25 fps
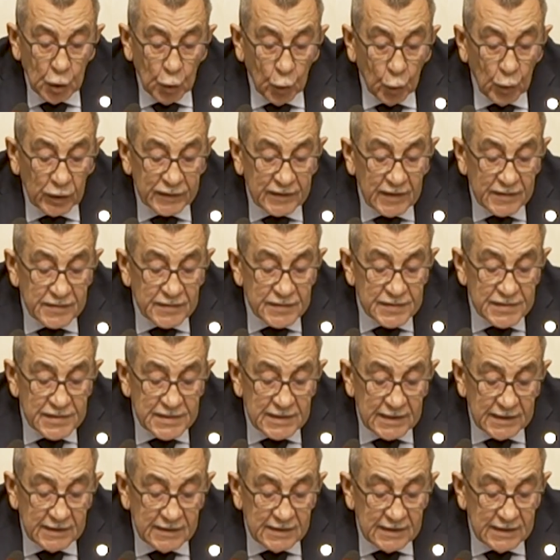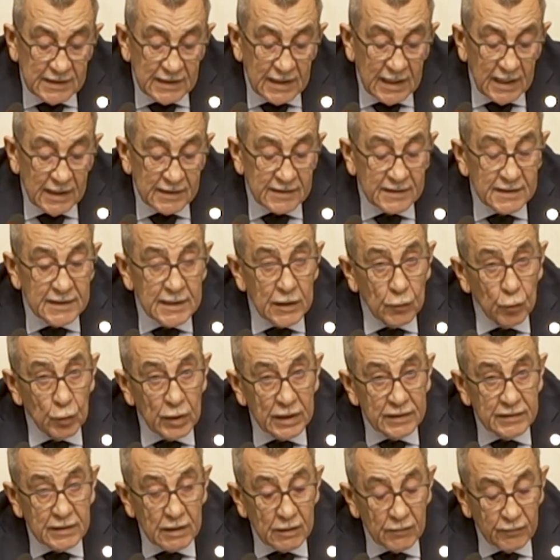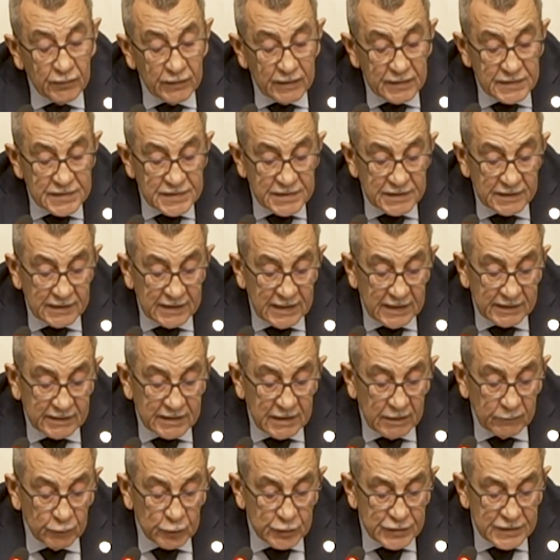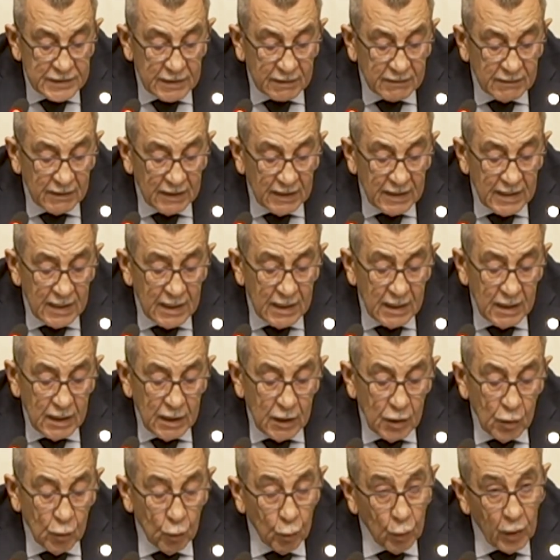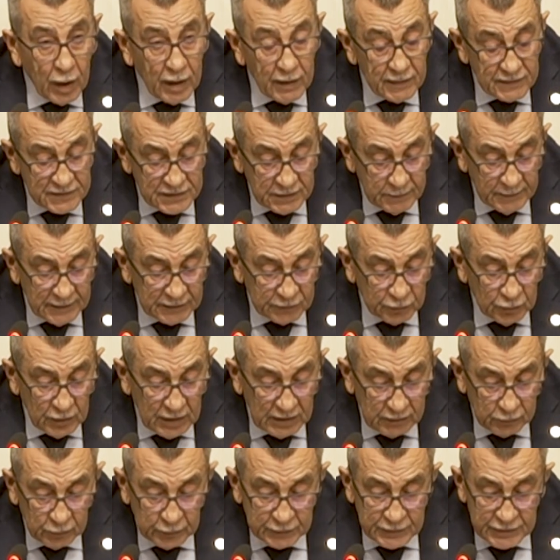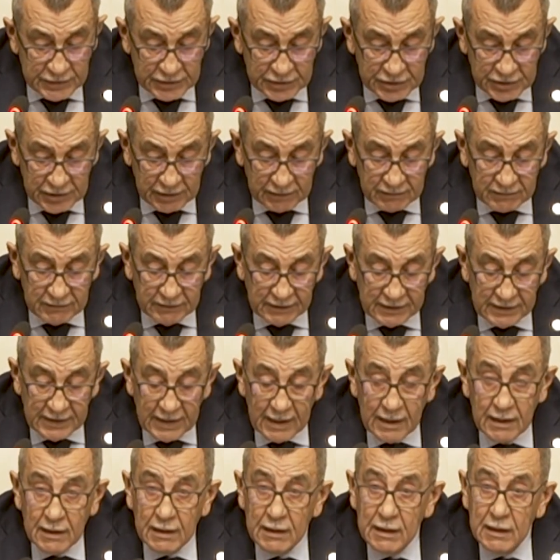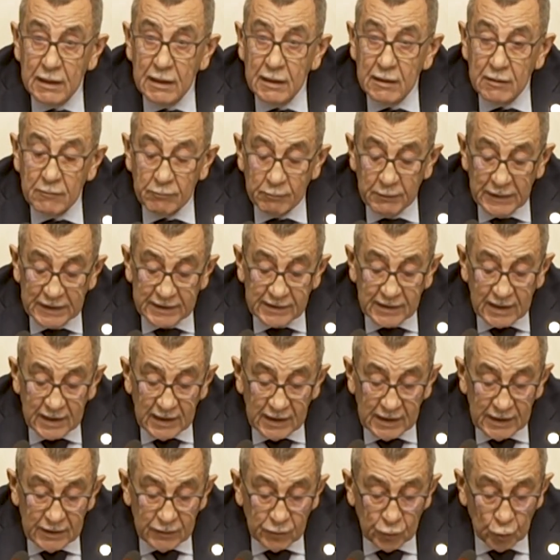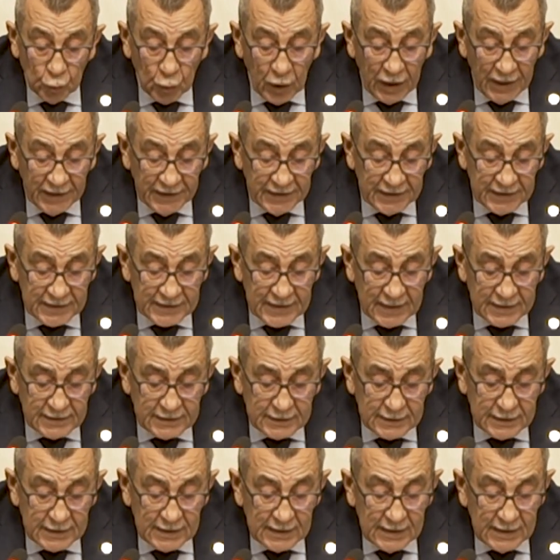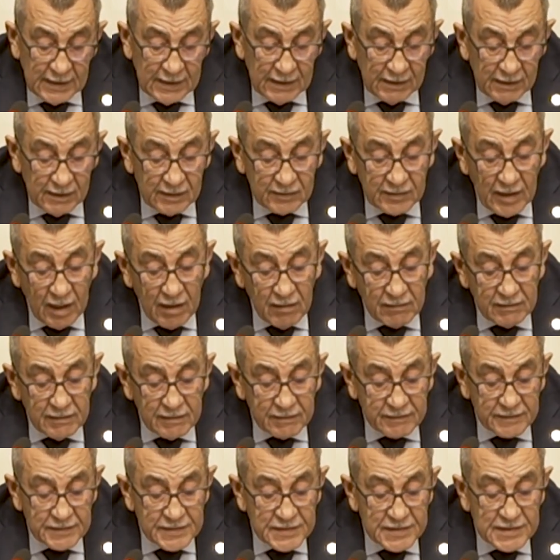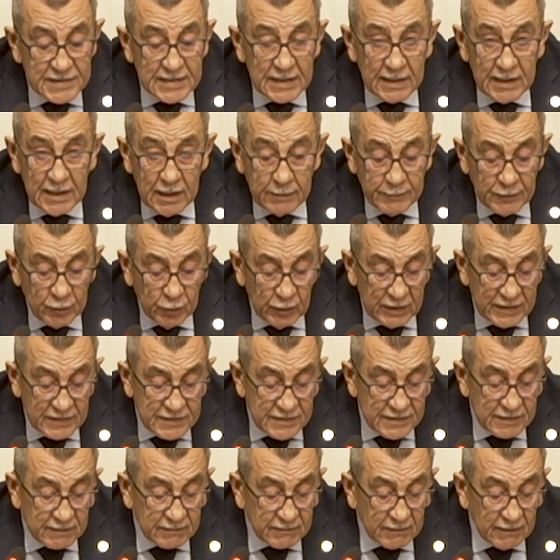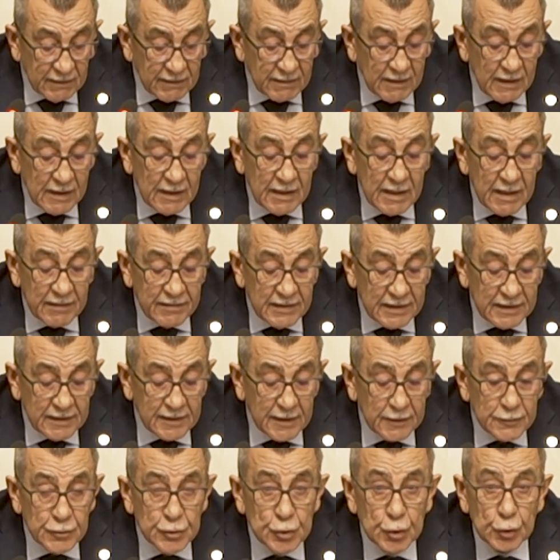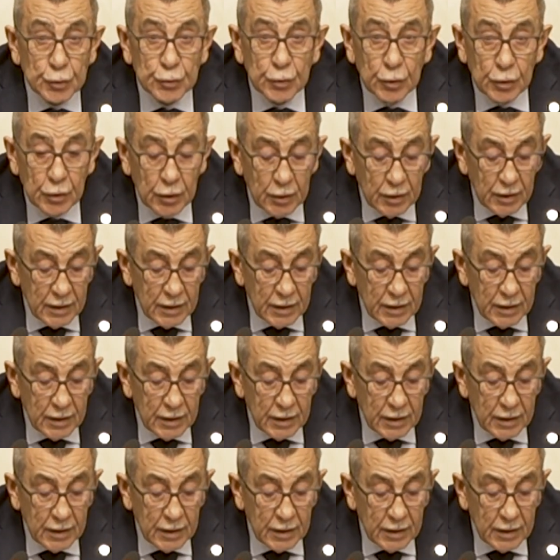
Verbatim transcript: وتجسيد الدوله الفلسطينيه المستقله وعاصمتها القدس الشرقيه مدخلا وحيدا لتحقيق السلام والاستقرار الذي ننشده